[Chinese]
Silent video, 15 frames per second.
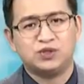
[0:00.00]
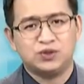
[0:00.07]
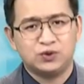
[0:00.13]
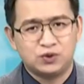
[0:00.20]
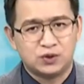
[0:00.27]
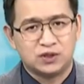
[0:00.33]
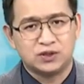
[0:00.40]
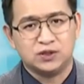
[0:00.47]
继续
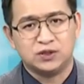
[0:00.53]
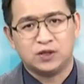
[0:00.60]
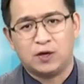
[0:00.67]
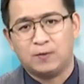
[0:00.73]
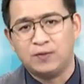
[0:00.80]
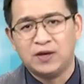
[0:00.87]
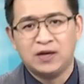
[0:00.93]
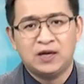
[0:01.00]
创新高。
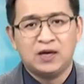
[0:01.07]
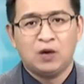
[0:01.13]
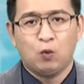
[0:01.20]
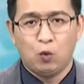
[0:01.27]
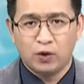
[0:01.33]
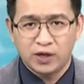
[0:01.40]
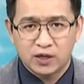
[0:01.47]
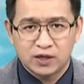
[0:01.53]

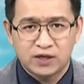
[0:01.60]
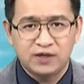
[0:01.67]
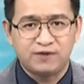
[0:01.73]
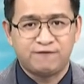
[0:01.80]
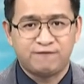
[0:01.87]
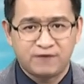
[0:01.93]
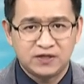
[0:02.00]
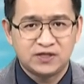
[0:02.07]
我要跟你
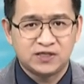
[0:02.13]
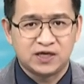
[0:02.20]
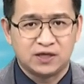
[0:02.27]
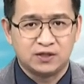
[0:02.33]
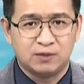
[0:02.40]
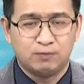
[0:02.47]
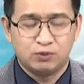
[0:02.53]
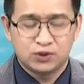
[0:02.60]
分享
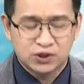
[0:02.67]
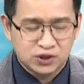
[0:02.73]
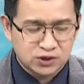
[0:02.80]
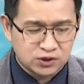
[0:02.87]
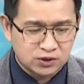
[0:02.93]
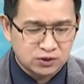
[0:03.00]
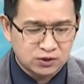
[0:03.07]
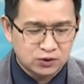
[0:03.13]
的不
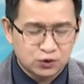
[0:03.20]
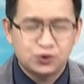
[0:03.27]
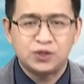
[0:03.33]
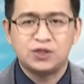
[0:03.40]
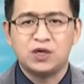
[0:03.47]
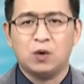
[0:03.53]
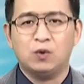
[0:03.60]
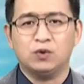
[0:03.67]
是炫
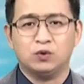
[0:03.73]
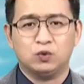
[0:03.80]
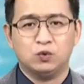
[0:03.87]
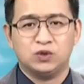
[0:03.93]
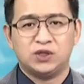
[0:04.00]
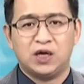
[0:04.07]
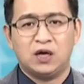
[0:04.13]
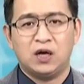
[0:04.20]
耀我有多
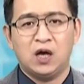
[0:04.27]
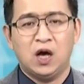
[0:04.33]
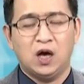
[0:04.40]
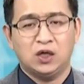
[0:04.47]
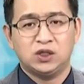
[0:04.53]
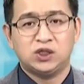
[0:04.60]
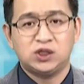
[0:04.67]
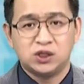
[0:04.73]
强，
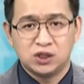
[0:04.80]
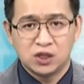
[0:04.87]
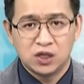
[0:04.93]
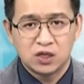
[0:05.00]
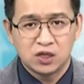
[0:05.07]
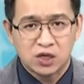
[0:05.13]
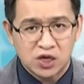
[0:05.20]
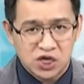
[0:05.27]
而是
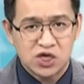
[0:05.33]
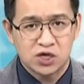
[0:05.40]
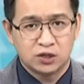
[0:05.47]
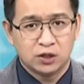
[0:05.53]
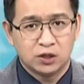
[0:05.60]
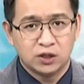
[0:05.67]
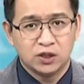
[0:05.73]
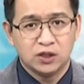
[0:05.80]
你也
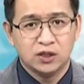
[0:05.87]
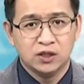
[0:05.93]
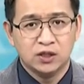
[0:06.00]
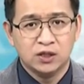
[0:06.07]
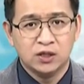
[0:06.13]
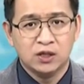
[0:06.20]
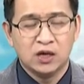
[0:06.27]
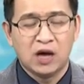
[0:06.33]
可以，
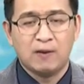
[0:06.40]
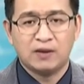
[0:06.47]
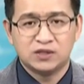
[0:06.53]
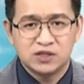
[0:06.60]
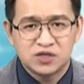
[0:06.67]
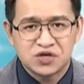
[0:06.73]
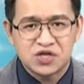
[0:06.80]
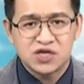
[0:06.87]
好不好？
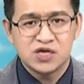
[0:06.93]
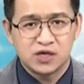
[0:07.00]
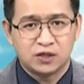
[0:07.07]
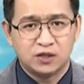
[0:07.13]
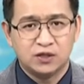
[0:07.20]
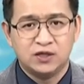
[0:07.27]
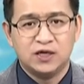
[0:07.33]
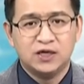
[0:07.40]
是你也
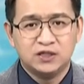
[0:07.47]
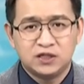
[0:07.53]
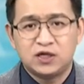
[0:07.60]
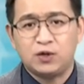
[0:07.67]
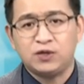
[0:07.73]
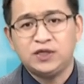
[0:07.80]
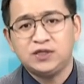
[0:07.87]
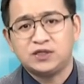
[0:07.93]
可以，这才
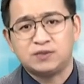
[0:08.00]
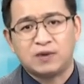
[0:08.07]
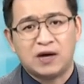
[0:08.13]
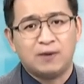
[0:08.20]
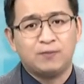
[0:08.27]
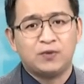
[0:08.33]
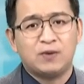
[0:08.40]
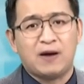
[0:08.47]
有意思嘛，
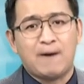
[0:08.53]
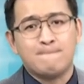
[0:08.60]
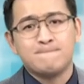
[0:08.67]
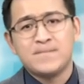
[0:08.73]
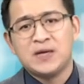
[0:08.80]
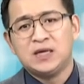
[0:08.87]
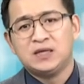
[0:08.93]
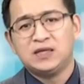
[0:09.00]
对吧？
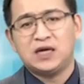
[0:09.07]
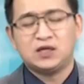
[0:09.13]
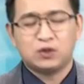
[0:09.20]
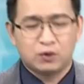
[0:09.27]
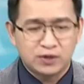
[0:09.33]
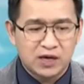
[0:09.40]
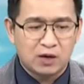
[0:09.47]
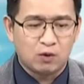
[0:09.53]
那
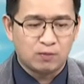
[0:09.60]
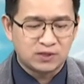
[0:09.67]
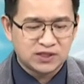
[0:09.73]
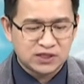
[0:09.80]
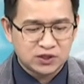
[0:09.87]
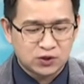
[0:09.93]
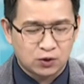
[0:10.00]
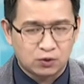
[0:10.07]
同样，我们
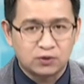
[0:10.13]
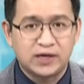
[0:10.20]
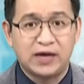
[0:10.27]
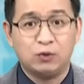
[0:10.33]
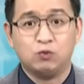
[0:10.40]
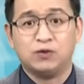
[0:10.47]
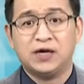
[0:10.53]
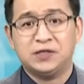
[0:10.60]
先从台
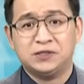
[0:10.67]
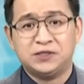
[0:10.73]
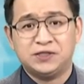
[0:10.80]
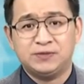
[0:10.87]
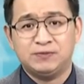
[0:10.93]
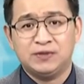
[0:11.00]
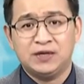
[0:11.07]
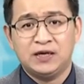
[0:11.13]
股看起，
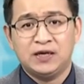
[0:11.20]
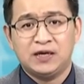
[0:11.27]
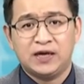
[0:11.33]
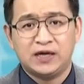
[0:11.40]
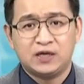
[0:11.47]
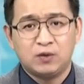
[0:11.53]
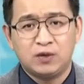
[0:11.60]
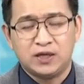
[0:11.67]
来
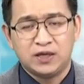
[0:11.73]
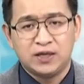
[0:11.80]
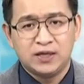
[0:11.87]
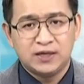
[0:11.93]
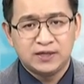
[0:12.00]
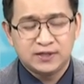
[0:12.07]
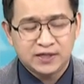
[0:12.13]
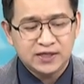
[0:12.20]
各位。
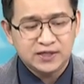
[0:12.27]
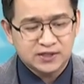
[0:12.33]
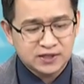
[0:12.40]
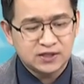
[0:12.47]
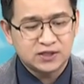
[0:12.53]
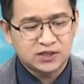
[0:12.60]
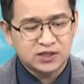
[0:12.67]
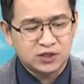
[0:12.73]
第
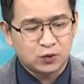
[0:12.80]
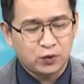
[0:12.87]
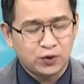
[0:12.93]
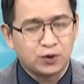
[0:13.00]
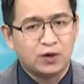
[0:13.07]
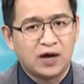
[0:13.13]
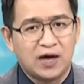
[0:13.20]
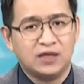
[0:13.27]
四季会
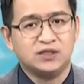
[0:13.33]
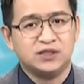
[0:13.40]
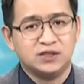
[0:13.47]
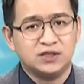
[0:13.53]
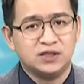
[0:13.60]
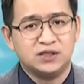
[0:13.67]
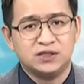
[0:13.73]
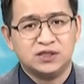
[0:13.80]
有行情
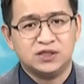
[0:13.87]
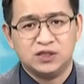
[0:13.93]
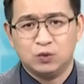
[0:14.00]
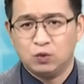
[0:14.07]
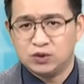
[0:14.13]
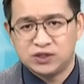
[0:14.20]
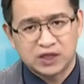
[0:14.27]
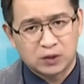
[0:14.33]
这件事情，
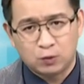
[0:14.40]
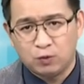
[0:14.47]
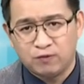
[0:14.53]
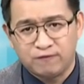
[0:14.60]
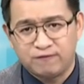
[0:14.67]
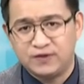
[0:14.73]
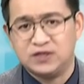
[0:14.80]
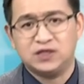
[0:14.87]
我讲过
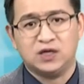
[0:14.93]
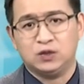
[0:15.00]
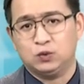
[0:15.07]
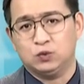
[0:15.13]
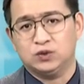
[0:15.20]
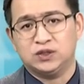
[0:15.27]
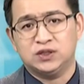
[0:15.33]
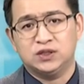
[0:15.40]
非常
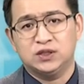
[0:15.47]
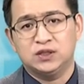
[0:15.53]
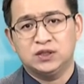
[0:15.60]
多次。